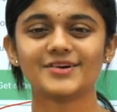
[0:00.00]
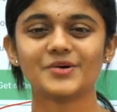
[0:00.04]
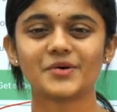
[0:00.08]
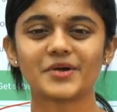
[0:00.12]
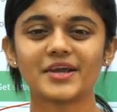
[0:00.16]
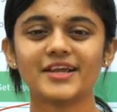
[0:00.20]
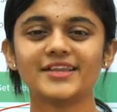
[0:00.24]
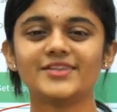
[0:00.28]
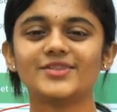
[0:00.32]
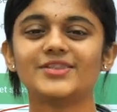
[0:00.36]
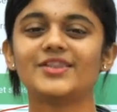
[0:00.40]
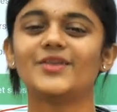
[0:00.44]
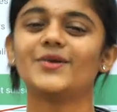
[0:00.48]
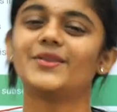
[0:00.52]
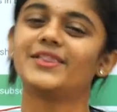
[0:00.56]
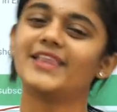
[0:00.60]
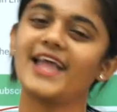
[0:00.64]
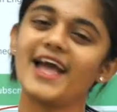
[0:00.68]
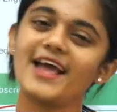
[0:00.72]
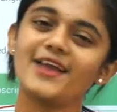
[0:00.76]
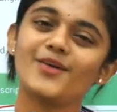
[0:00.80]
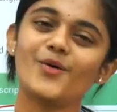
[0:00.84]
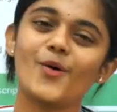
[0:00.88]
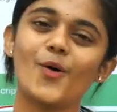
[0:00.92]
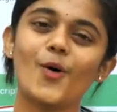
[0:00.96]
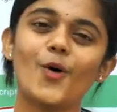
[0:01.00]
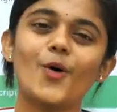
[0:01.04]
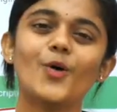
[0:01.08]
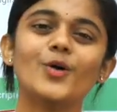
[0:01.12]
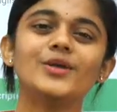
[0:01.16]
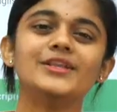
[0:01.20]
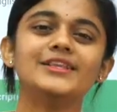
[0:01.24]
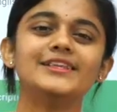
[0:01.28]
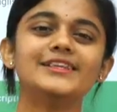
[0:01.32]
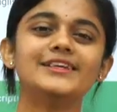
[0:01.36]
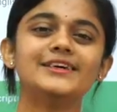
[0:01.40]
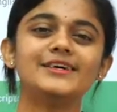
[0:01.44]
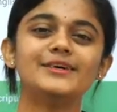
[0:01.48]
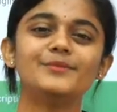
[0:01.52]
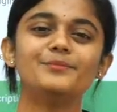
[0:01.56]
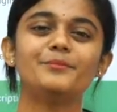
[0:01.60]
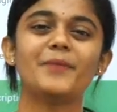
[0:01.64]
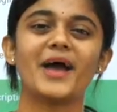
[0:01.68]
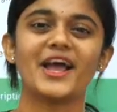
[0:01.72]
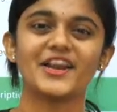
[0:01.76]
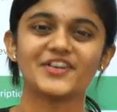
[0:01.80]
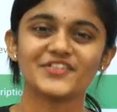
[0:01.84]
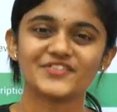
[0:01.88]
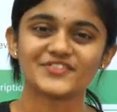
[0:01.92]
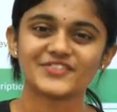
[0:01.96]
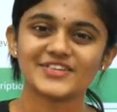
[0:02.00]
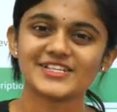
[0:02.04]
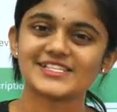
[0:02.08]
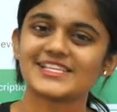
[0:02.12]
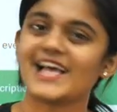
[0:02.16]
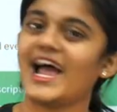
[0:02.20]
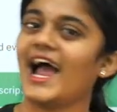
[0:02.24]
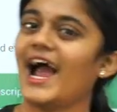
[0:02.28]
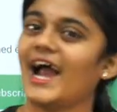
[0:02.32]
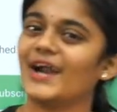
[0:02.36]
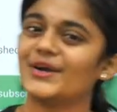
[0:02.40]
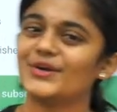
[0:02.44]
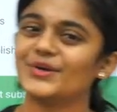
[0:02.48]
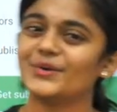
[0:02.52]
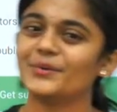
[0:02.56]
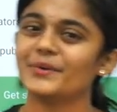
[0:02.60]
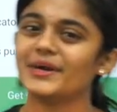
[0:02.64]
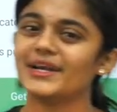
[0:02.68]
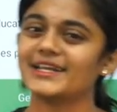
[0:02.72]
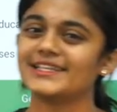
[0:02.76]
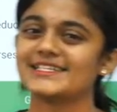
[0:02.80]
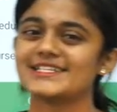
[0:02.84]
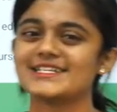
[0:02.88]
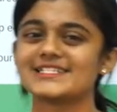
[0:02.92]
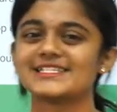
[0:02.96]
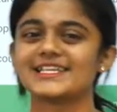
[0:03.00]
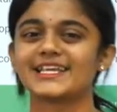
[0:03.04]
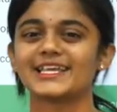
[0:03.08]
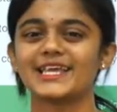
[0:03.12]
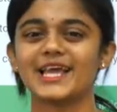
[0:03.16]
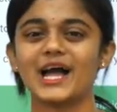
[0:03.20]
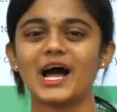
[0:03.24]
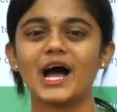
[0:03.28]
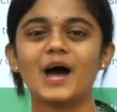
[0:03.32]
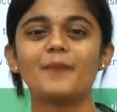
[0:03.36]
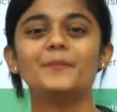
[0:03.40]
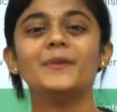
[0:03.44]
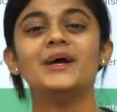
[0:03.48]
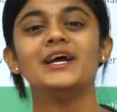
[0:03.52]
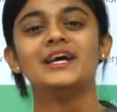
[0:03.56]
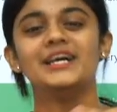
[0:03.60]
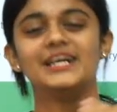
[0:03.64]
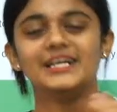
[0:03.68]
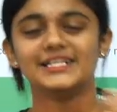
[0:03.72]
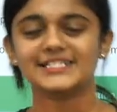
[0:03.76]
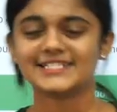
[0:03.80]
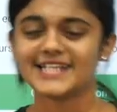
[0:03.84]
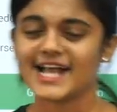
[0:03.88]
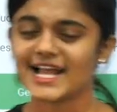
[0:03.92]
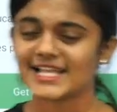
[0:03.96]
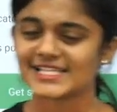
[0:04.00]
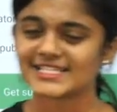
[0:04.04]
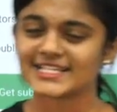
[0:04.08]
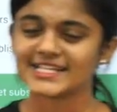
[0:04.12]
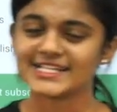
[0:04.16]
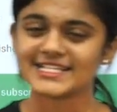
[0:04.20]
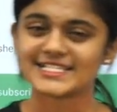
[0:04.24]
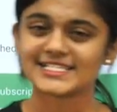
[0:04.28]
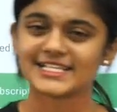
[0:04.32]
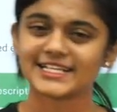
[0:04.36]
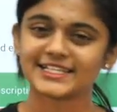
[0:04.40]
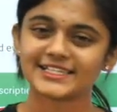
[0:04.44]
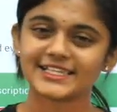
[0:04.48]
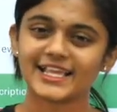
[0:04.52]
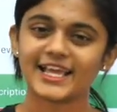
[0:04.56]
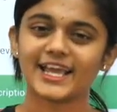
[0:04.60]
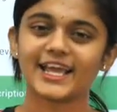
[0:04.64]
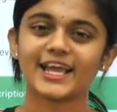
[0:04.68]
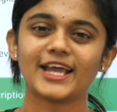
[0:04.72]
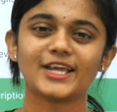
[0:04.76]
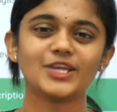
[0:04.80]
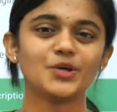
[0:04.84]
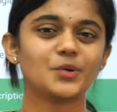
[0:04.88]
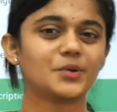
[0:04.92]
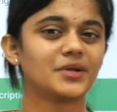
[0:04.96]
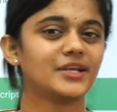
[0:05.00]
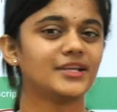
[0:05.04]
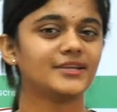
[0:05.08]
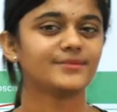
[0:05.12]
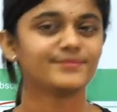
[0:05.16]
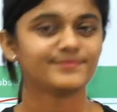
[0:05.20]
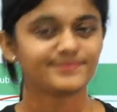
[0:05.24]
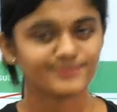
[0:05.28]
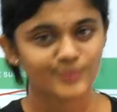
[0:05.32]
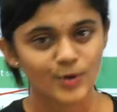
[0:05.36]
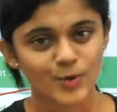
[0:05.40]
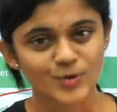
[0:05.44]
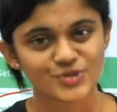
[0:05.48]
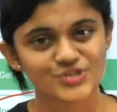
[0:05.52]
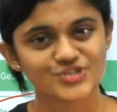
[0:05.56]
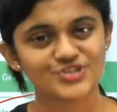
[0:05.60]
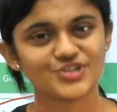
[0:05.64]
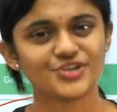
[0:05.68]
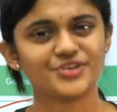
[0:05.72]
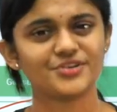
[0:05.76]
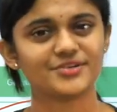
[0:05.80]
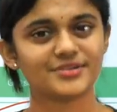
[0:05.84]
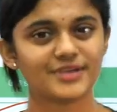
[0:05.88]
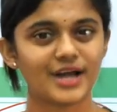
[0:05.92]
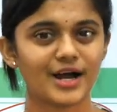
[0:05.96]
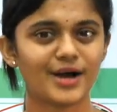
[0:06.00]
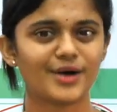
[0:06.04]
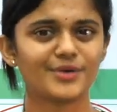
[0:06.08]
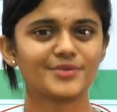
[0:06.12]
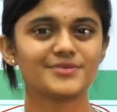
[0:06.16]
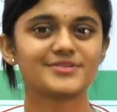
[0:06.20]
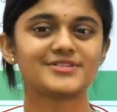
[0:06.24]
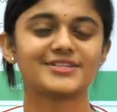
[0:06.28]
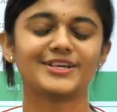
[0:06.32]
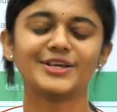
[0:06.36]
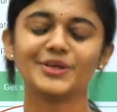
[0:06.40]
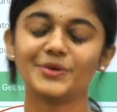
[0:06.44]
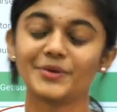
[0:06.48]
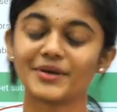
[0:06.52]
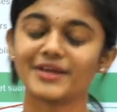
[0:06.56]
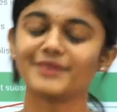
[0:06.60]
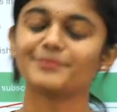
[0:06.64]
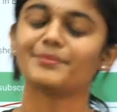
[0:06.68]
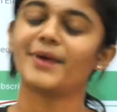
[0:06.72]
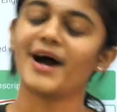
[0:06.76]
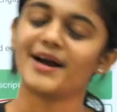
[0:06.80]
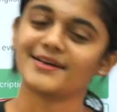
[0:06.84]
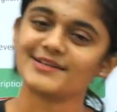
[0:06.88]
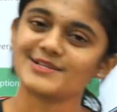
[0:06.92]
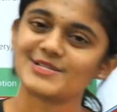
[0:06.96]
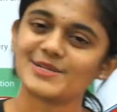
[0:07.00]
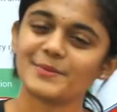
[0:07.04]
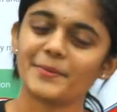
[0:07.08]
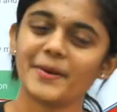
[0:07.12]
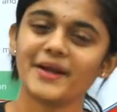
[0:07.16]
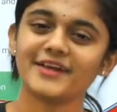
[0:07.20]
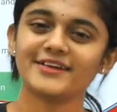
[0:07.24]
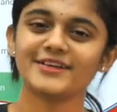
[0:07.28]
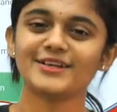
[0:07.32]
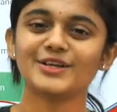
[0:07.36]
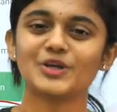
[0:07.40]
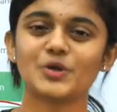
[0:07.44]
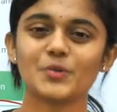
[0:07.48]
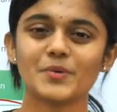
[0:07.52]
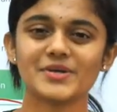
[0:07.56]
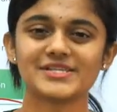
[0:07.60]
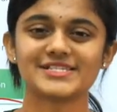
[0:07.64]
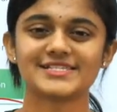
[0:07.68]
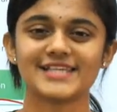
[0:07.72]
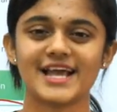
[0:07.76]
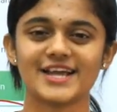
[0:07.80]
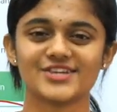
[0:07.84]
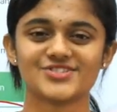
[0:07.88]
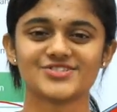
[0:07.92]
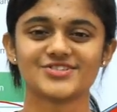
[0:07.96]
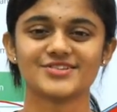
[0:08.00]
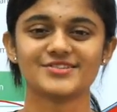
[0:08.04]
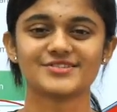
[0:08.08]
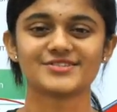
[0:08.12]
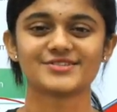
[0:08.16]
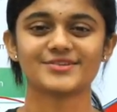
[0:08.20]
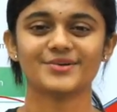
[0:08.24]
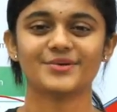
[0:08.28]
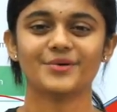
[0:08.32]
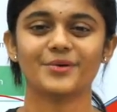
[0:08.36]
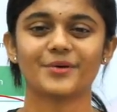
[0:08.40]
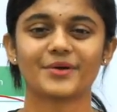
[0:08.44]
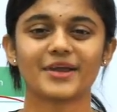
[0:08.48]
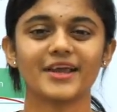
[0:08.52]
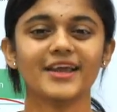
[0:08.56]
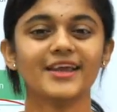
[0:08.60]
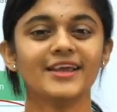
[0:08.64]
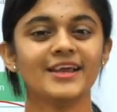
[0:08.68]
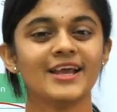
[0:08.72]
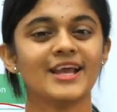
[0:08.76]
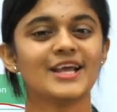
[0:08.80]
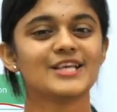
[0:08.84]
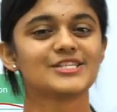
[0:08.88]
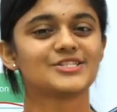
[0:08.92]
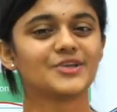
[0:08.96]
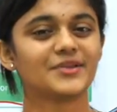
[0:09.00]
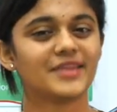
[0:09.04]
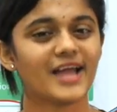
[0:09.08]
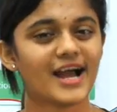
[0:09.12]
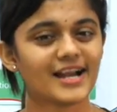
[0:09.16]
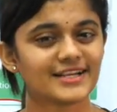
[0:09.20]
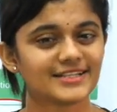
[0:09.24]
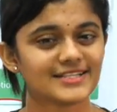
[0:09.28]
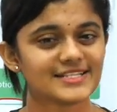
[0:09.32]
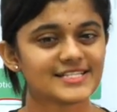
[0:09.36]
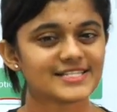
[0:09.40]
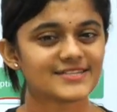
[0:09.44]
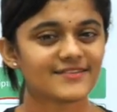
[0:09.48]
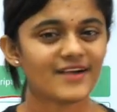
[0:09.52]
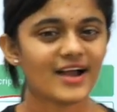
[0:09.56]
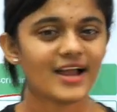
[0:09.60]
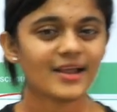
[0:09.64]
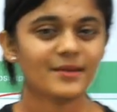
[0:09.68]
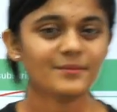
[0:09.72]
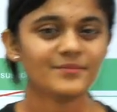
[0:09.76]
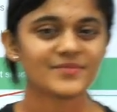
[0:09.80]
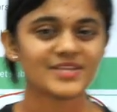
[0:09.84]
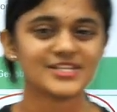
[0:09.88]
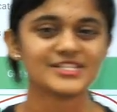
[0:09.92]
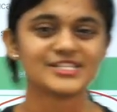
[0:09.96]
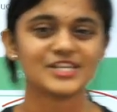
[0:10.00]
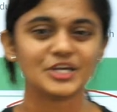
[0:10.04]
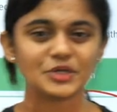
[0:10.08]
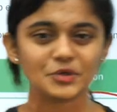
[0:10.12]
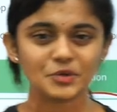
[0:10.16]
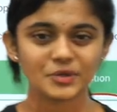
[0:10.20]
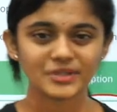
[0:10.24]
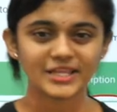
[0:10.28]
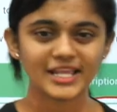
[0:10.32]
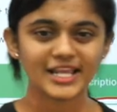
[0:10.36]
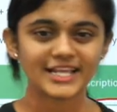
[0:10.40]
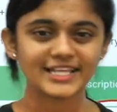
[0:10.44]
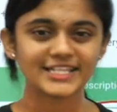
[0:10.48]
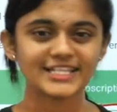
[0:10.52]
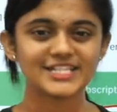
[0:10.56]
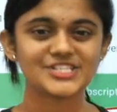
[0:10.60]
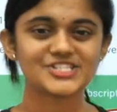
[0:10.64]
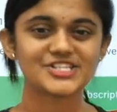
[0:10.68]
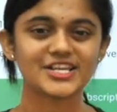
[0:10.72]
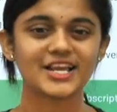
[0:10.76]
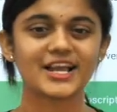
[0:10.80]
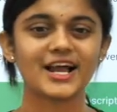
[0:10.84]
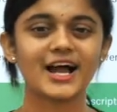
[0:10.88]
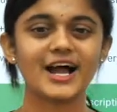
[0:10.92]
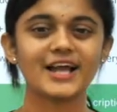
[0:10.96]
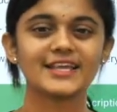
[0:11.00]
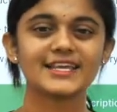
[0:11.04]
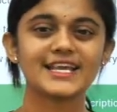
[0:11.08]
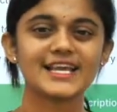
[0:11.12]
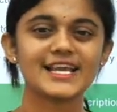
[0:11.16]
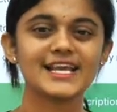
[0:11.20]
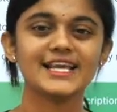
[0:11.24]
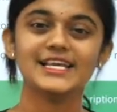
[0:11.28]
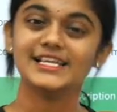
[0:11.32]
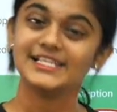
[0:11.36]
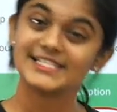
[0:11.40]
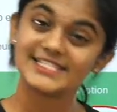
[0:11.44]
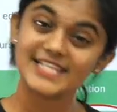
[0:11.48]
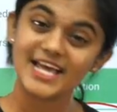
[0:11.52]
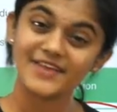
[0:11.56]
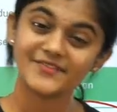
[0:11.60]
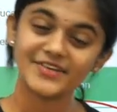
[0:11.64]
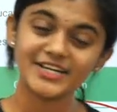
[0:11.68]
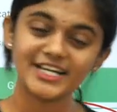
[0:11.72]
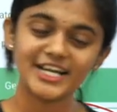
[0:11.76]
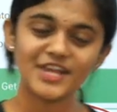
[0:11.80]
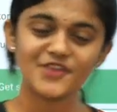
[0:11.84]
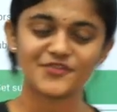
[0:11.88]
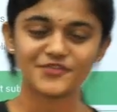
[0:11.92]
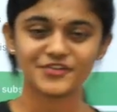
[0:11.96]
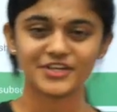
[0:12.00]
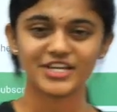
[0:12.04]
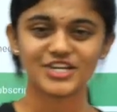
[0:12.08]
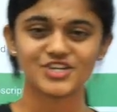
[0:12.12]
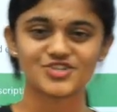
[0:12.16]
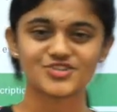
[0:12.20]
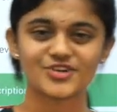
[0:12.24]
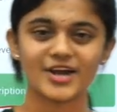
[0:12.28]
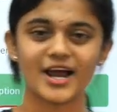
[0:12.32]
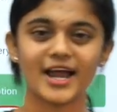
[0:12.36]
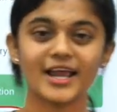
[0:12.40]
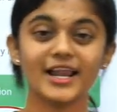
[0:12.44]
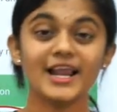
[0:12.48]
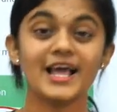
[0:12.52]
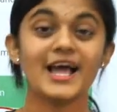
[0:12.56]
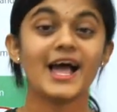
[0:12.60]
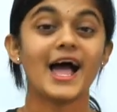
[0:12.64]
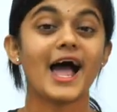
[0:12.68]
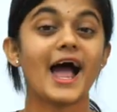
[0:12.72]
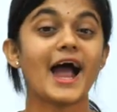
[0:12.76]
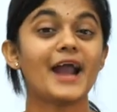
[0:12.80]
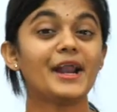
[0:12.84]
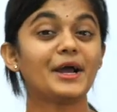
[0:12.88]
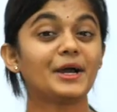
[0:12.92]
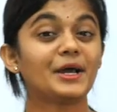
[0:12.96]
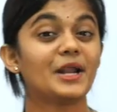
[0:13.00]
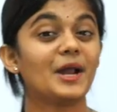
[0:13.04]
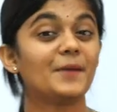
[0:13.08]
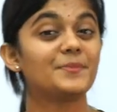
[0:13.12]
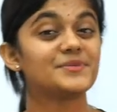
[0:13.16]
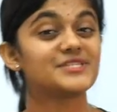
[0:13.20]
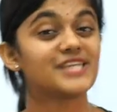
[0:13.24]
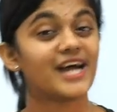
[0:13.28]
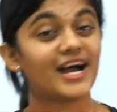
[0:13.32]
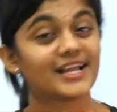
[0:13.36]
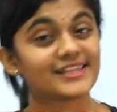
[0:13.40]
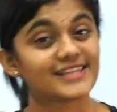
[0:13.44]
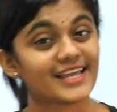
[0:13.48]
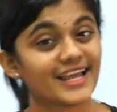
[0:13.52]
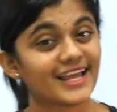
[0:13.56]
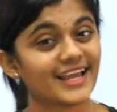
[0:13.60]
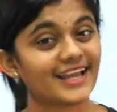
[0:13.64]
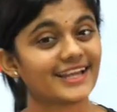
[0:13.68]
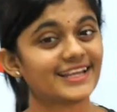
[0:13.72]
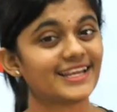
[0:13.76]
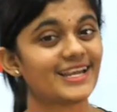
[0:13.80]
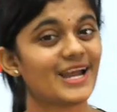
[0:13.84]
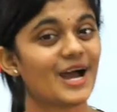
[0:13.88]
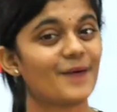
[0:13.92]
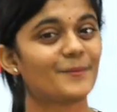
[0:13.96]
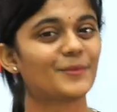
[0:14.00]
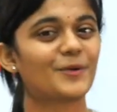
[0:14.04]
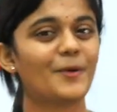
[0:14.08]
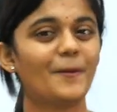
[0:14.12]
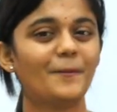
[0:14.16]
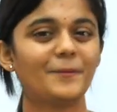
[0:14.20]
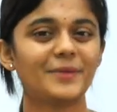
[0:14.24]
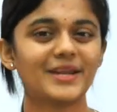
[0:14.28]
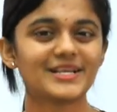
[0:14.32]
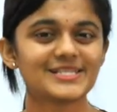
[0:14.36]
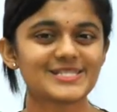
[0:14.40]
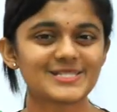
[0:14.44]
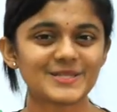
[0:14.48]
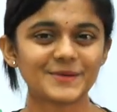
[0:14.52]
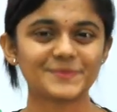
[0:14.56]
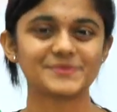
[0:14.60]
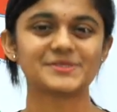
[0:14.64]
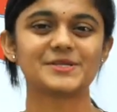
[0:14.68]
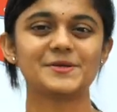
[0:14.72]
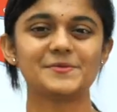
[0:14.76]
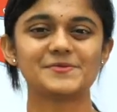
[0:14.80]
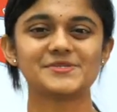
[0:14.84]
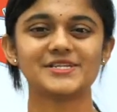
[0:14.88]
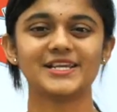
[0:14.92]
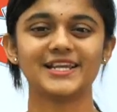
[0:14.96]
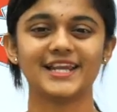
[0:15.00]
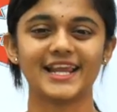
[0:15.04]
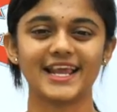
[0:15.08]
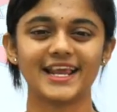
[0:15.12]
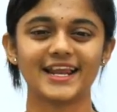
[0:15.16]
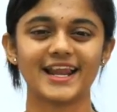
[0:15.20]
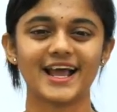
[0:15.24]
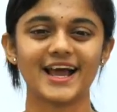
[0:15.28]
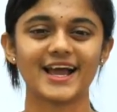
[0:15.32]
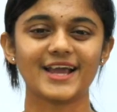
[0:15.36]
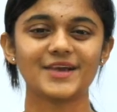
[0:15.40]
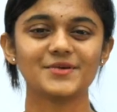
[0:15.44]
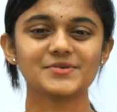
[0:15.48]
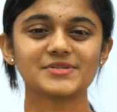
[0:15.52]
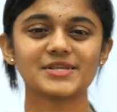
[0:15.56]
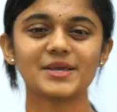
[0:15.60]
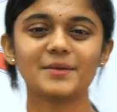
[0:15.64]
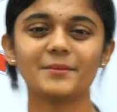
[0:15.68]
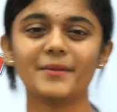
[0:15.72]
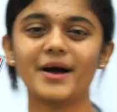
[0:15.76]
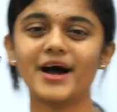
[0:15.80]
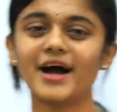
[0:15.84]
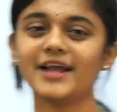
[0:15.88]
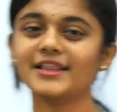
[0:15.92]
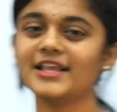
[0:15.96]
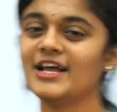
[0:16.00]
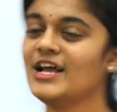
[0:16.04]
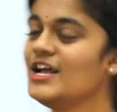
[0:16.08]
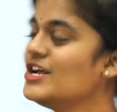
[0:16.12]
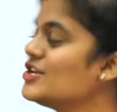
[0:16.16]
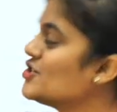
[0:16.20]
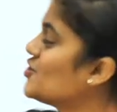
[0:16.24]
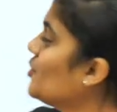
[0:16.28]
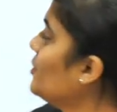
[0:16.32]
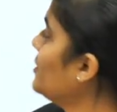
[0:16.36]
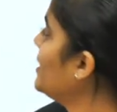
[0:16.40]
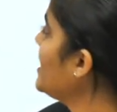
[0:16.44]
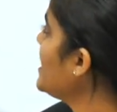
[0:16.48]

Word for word: ओके देन ऑल द बेनिफिट्स एड टू इट जैसे कि आप चैट्स कर सकते हैं यू कैन पोस्ट योर डाउट्स यू कैन पार्टिसिपेट इन क्विज सेशंस ओके सो दैट इज़ वाई ज़रूर देख लीजिएगा ये सेवन डे फ्री ट्रायल एंड अगर आप चाहते हैं कि आपको प्लस सब्सक्रिप्शन लेना है उसके बाद सो